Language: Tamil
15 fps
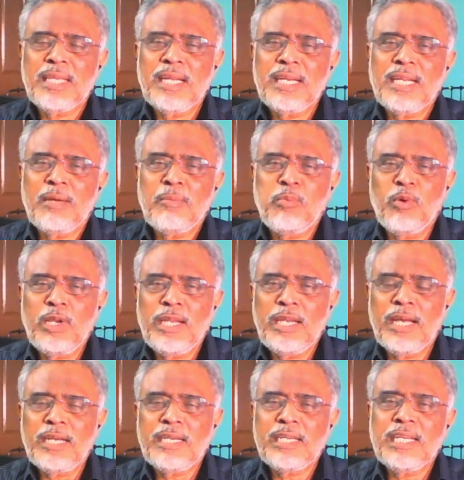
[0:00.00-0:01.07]
ஏன்டா போலி
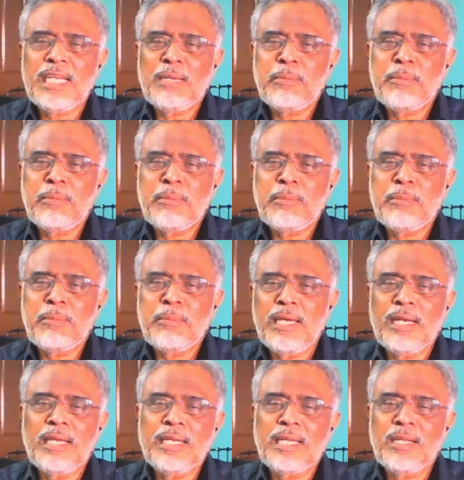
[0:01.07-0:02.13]
டாக்டர் ஏமாதி
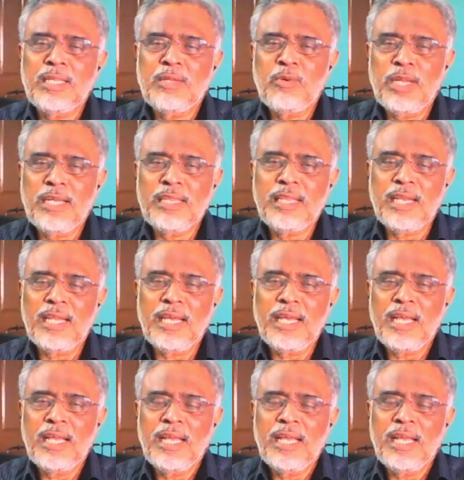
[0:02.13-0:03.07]
டாக்டர்லாம் இருக்கிற இந்த உலகத்தில்